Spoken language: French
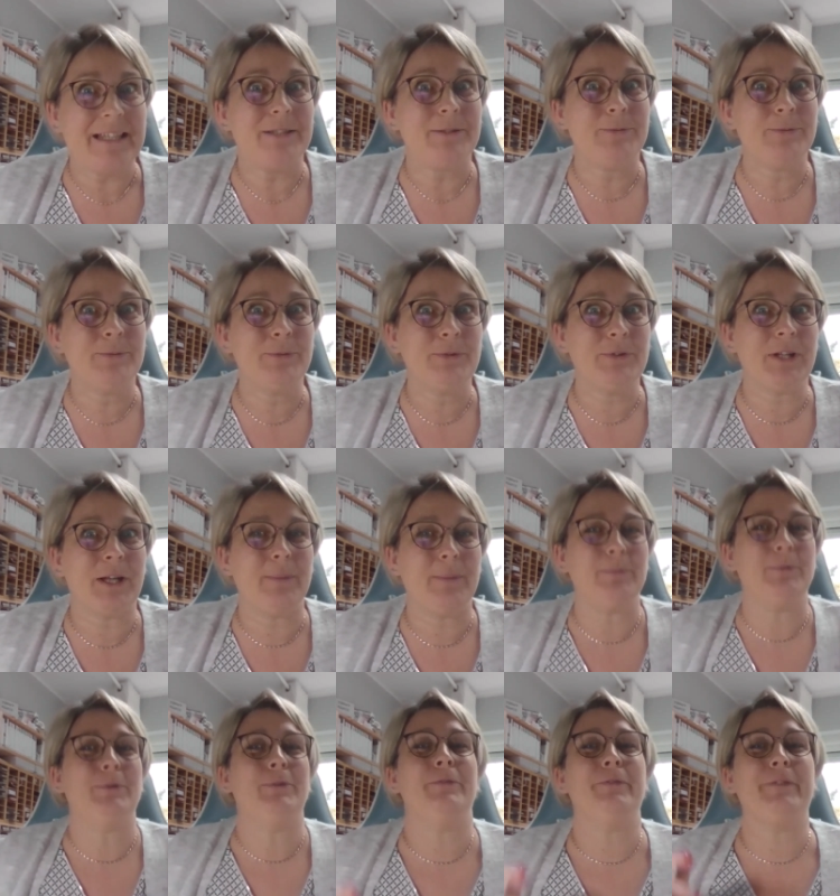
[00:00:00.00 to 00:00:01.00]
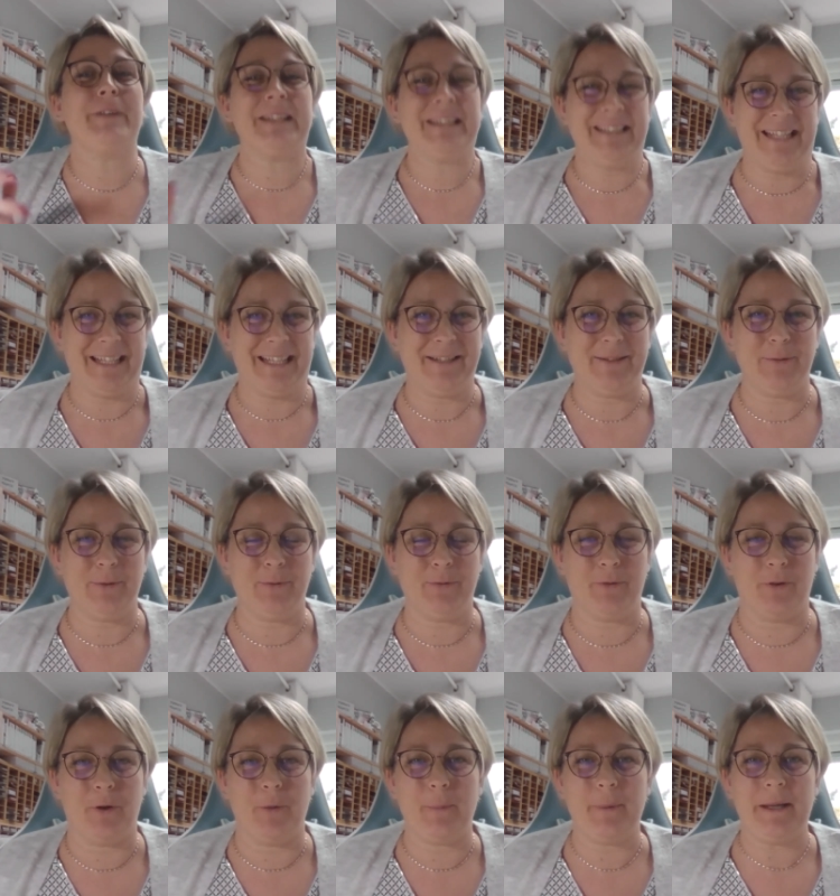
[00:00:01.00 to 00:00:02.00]
Nous sommes le 24
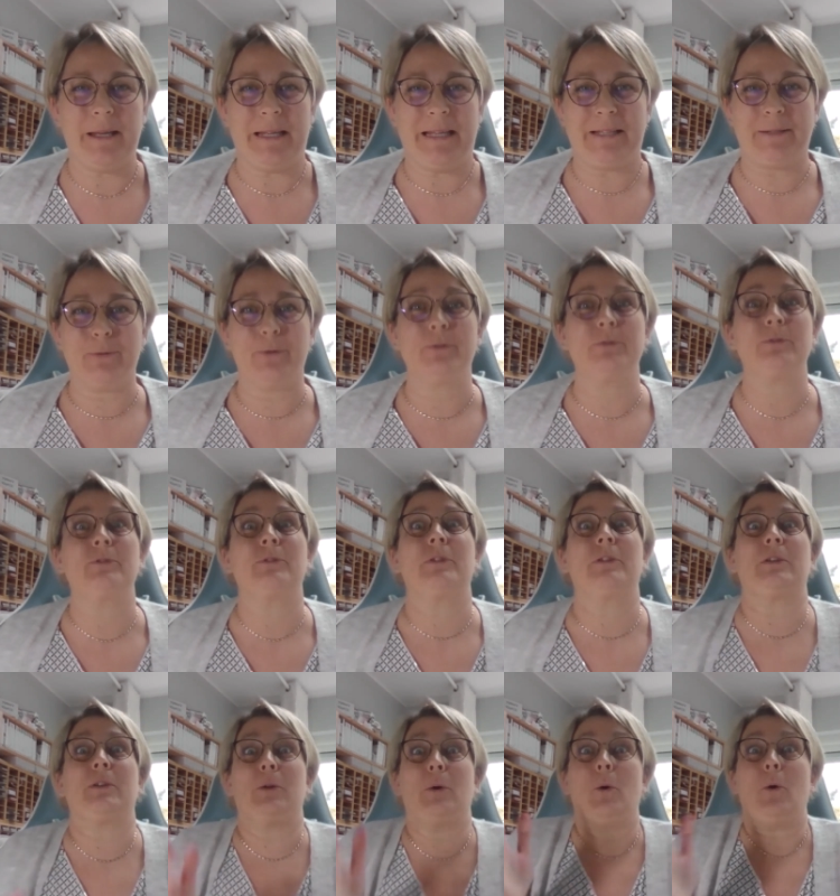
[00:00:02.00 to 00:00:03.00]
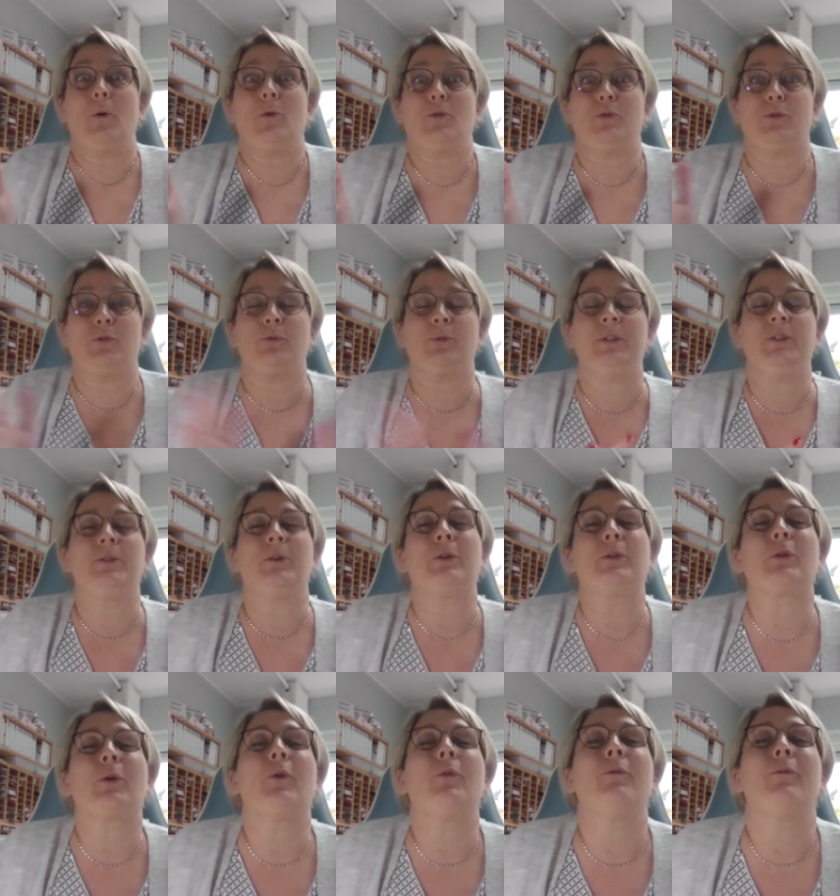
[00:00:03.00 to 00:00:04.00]
novembre et donc aujourd'hui
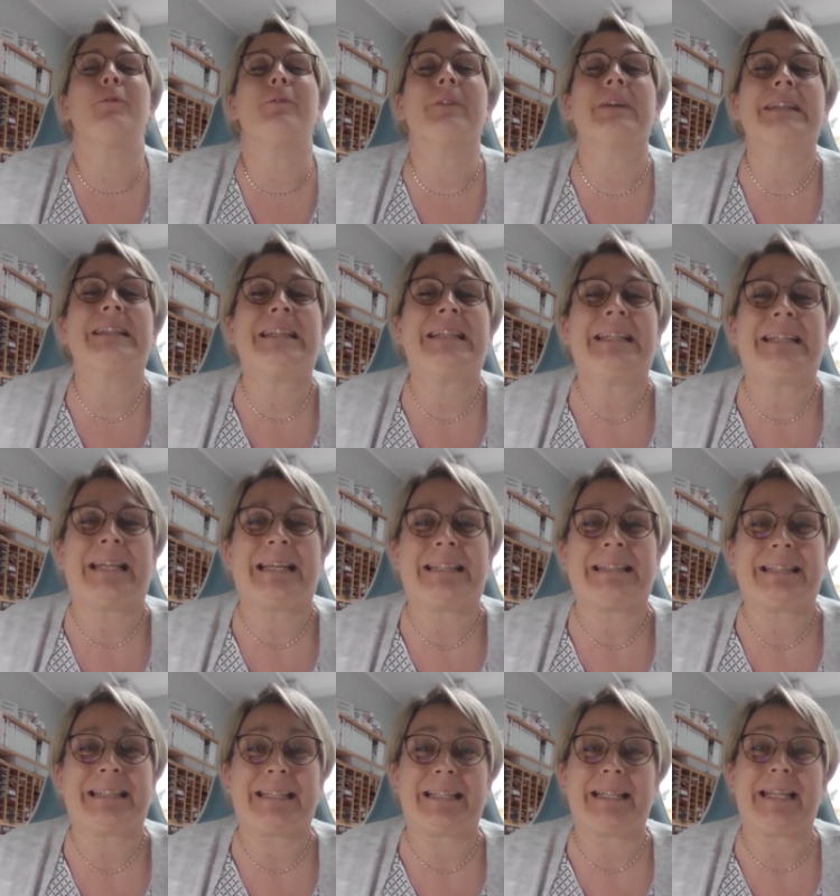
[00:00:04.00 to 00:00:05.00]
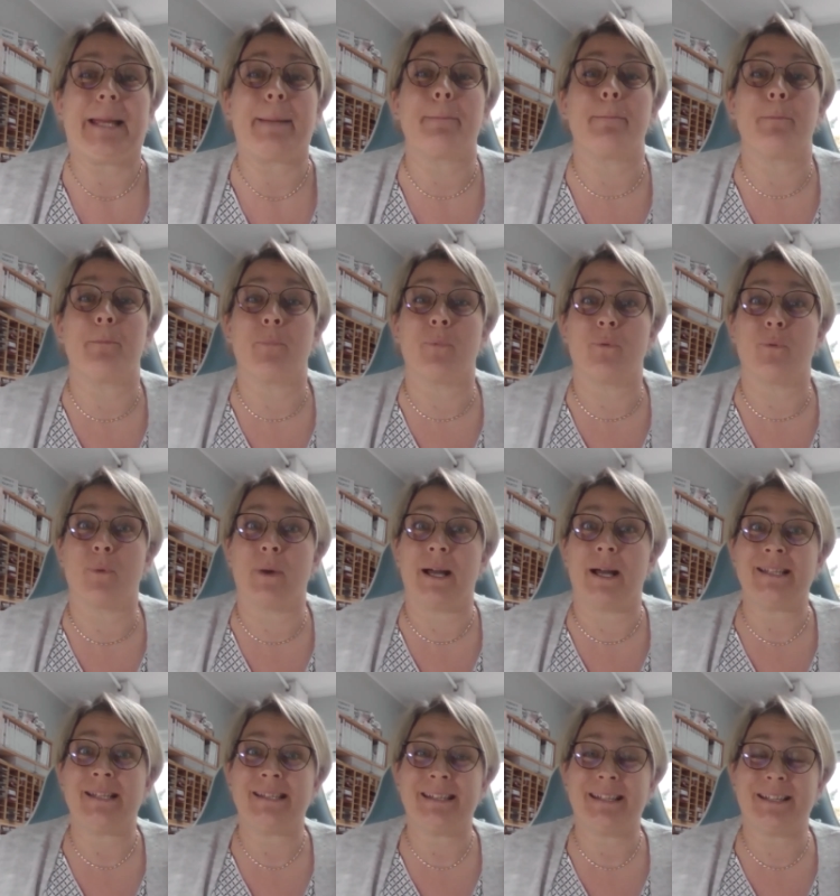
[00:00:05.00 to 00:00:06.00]
notre 24e
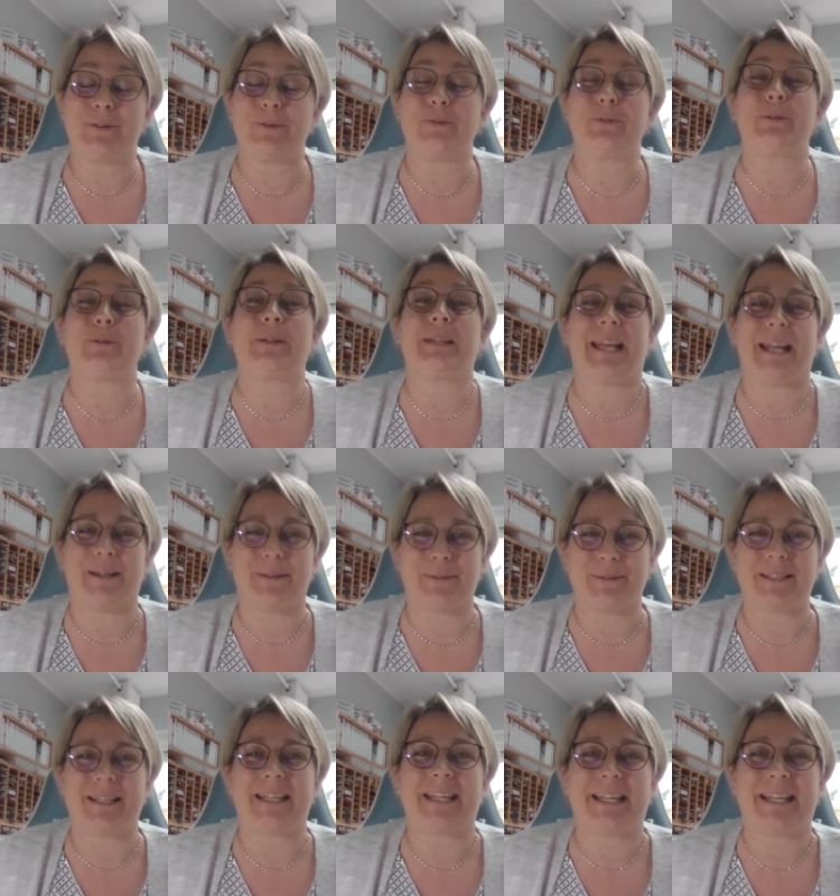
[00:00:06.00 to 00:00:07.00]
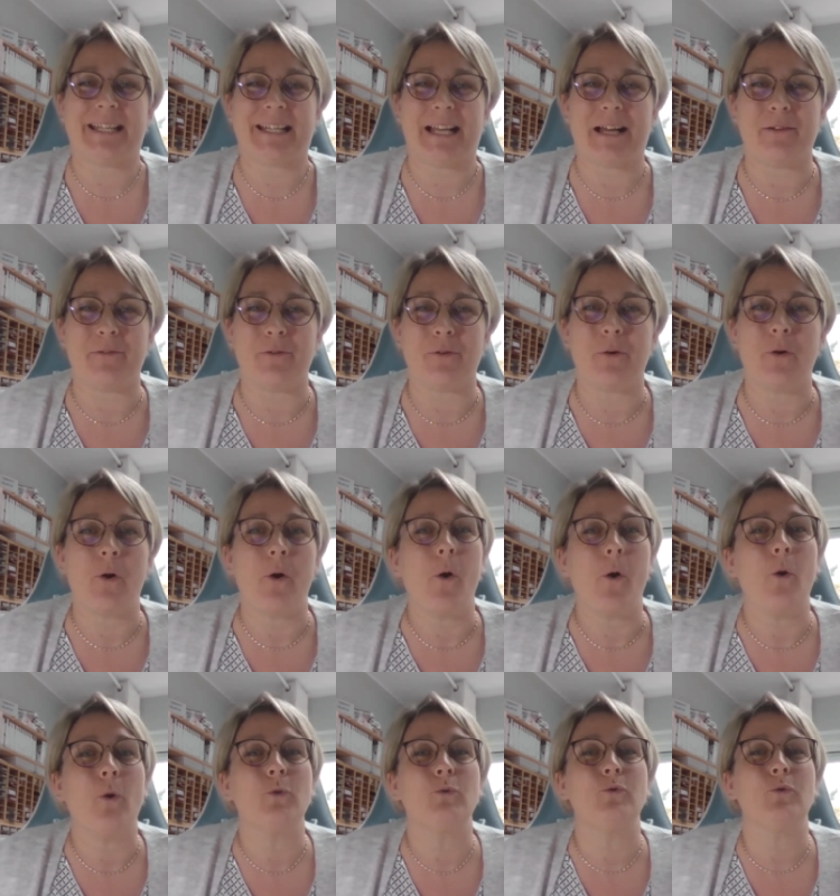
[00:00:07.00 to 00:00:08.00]
boîte de ce calendrier de l'Avent
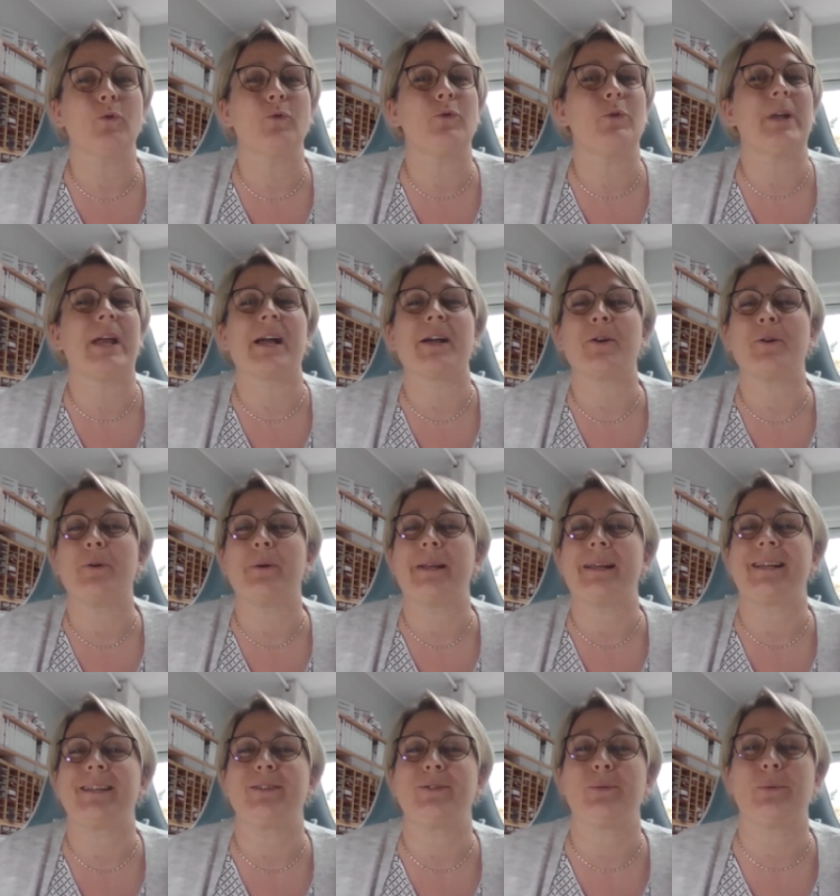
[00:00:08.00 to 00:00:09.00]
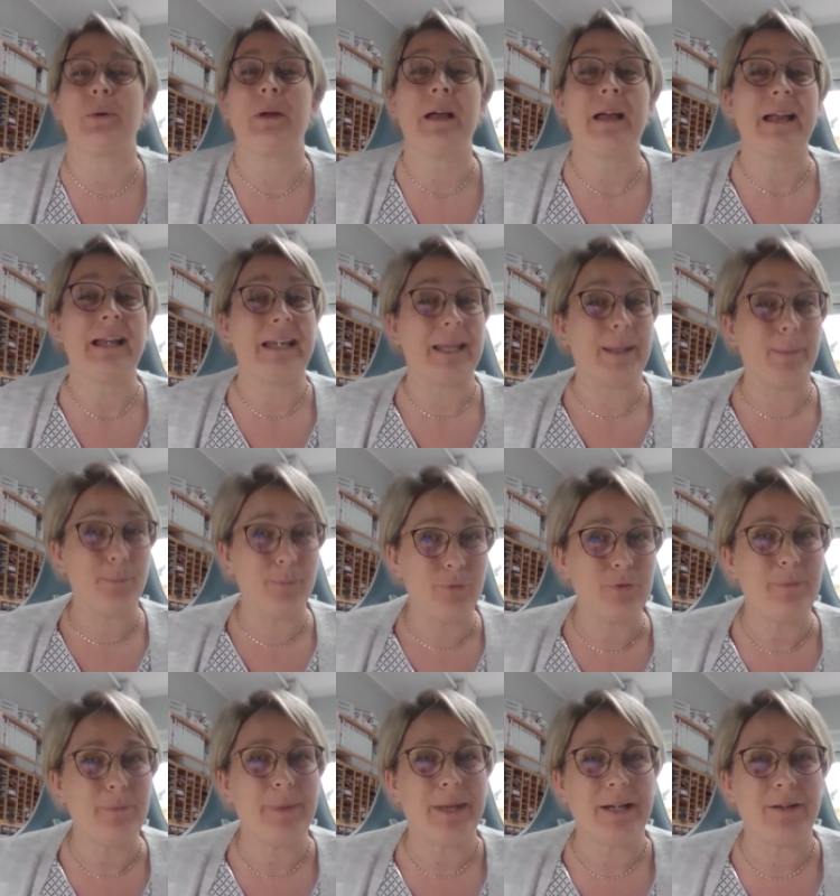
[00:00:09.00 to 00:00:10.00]
autour de la collection Les
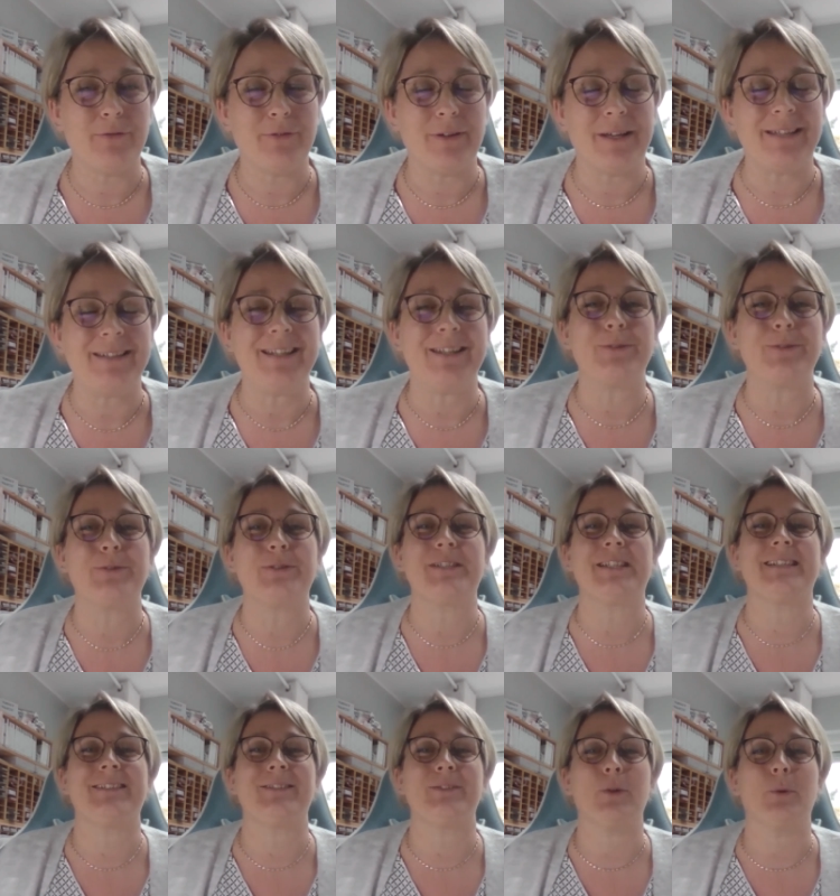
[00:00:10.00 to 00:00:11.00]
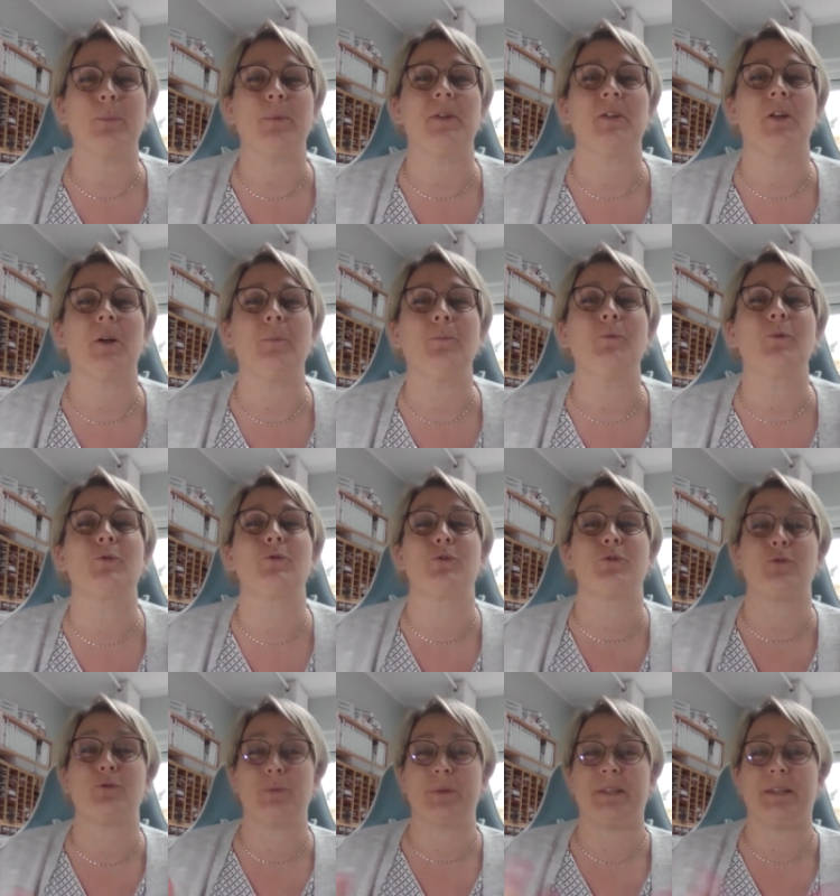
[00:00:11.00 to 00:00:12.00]
plus belles fêtes de chez Stampin' dont je
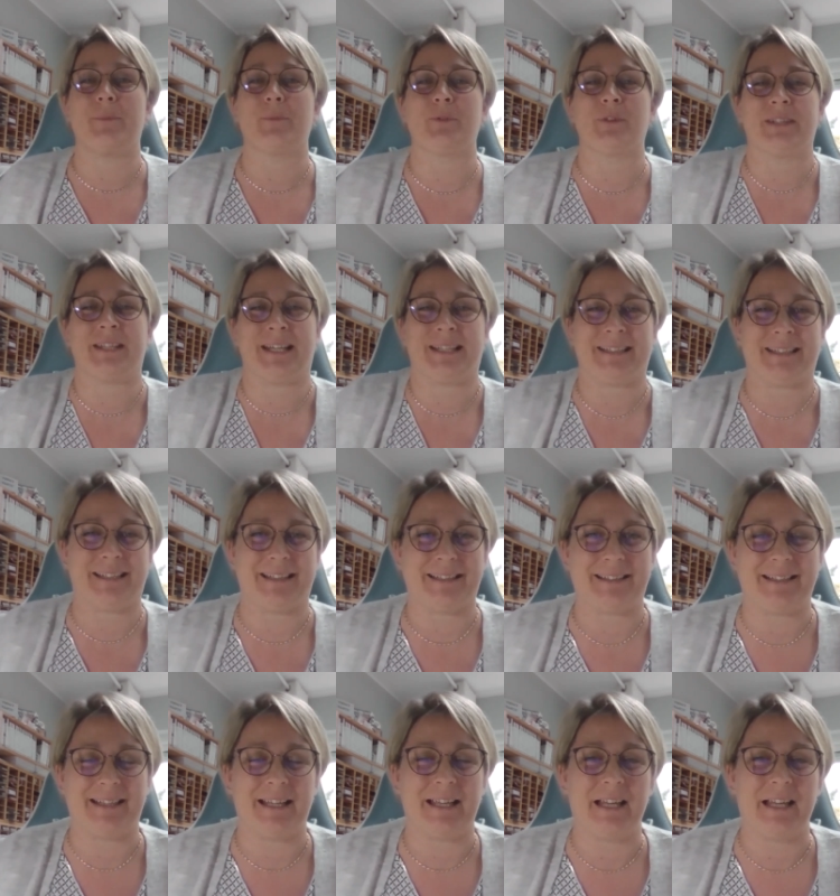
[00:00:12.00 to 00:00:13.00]
suis démonstratrice.